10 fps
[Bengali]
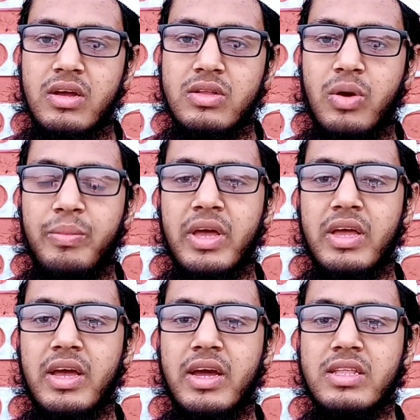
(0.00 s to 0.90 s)
কম
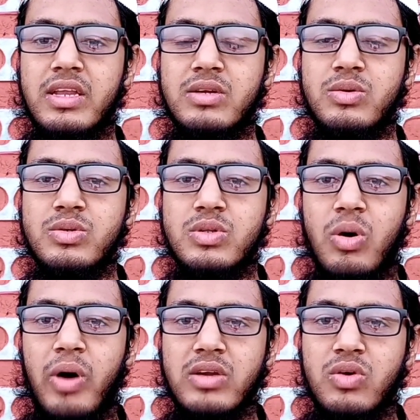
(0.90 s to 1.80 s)
অধিকাংশ পশুই
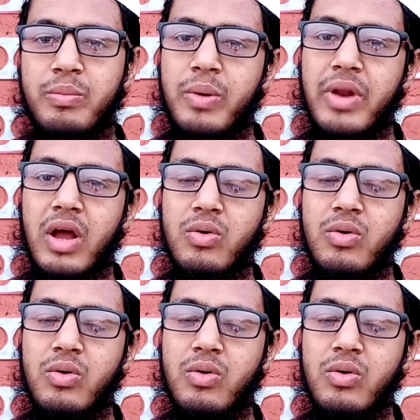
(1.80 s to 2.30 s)
মারা যায়